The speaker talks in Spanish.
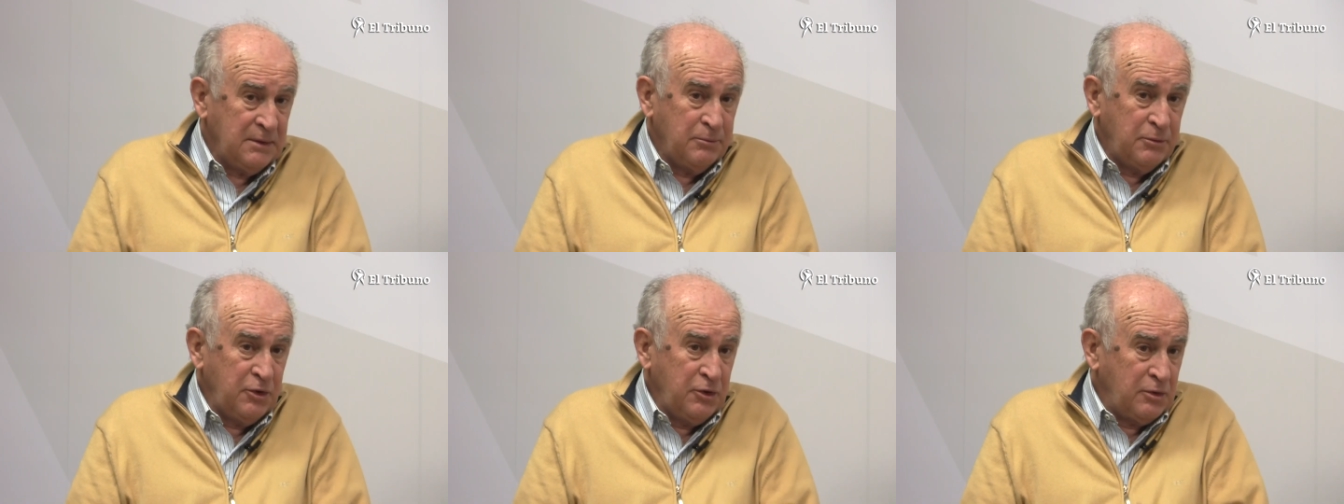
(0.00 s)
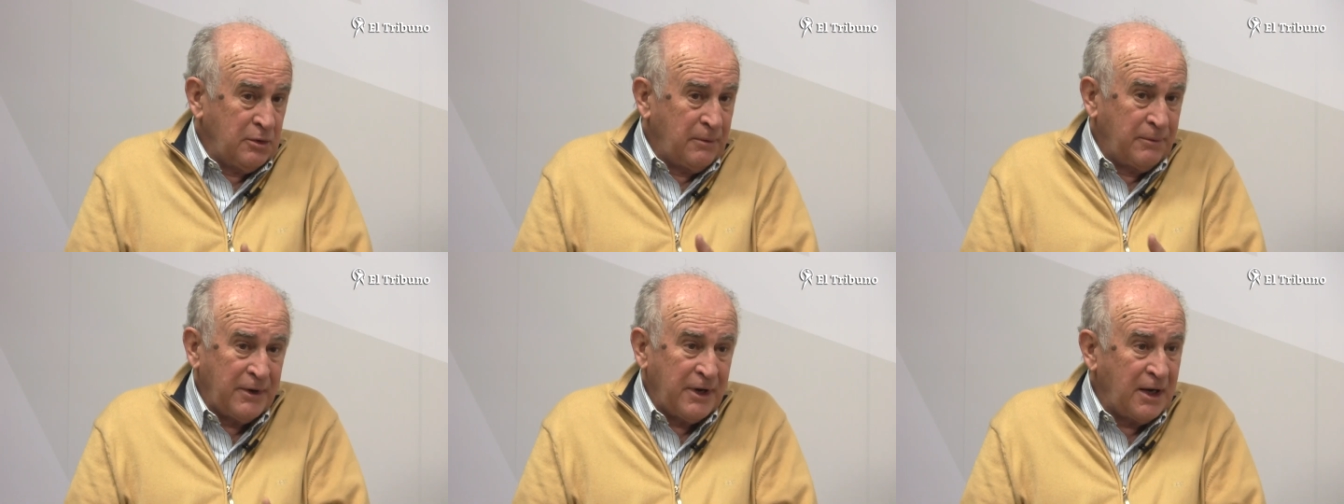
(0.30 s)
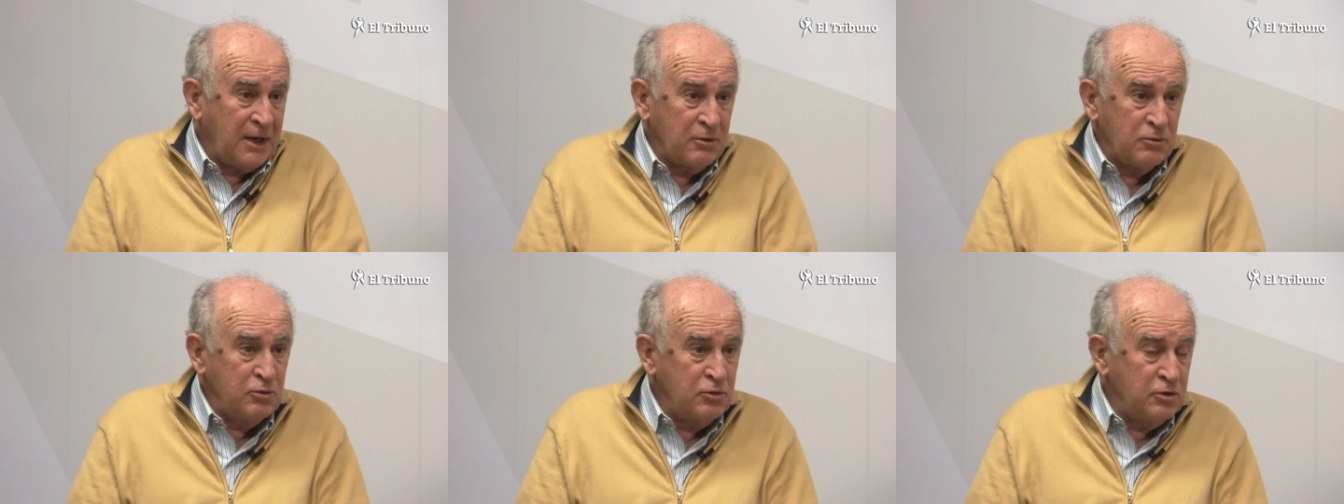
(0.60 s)
Bueno,
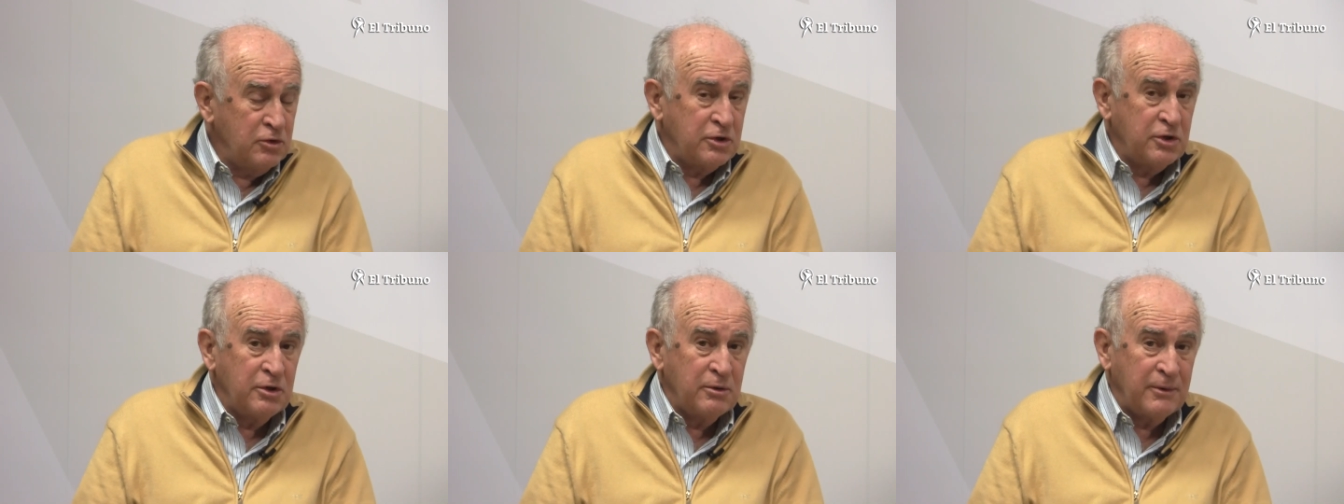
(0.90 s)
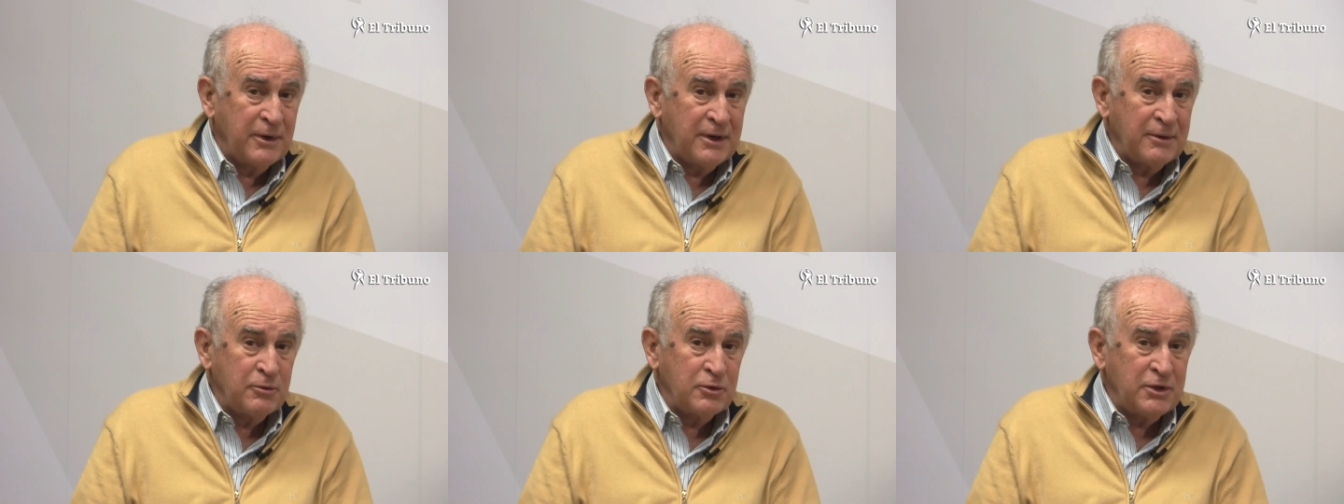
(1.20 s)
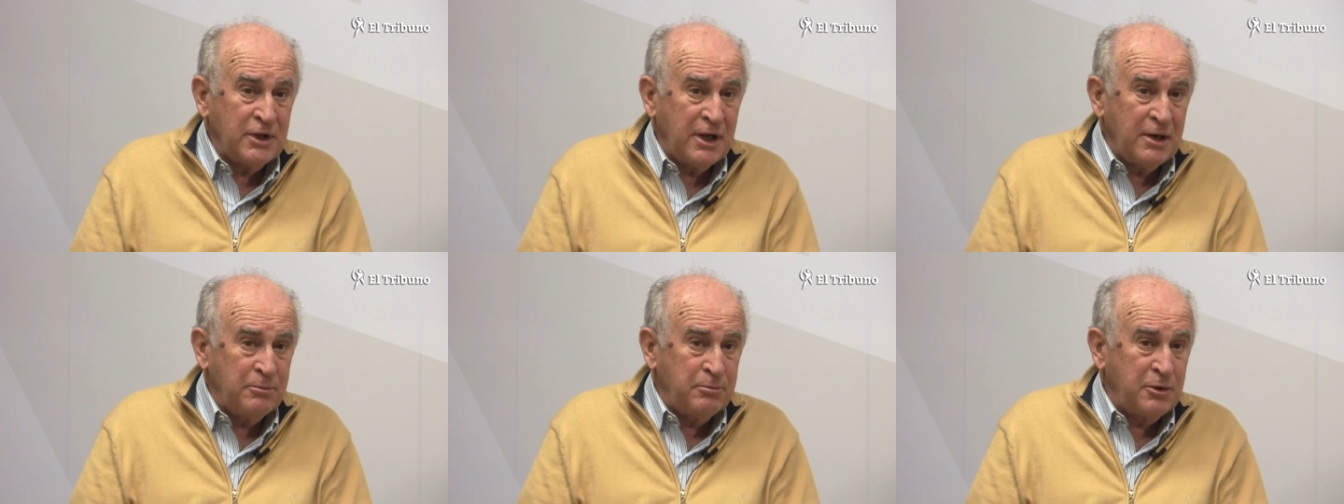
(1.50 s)
habrá algunos que no van a
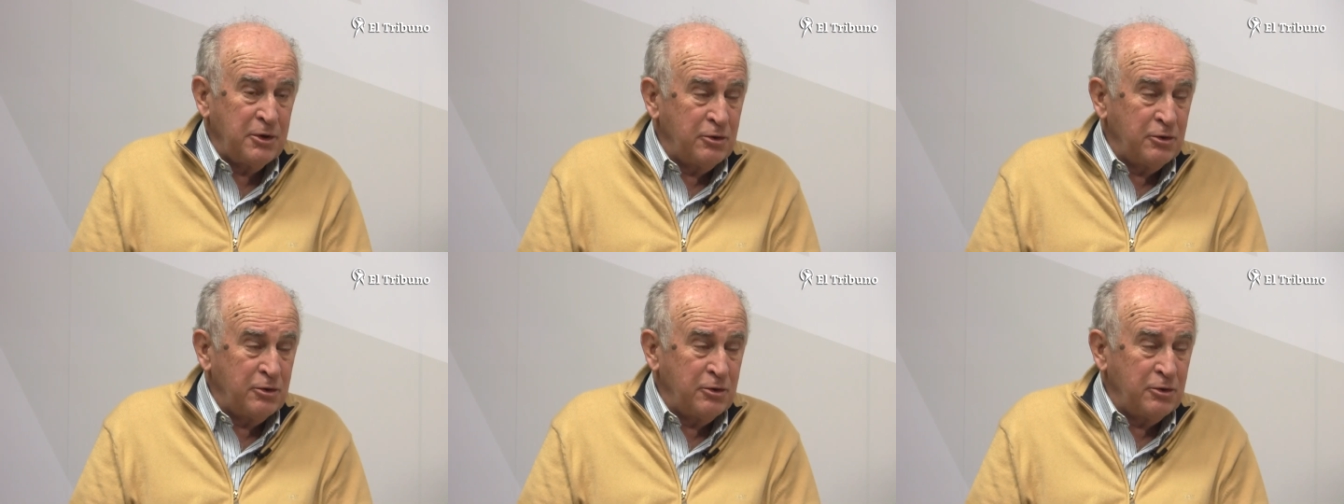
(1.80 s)
votar,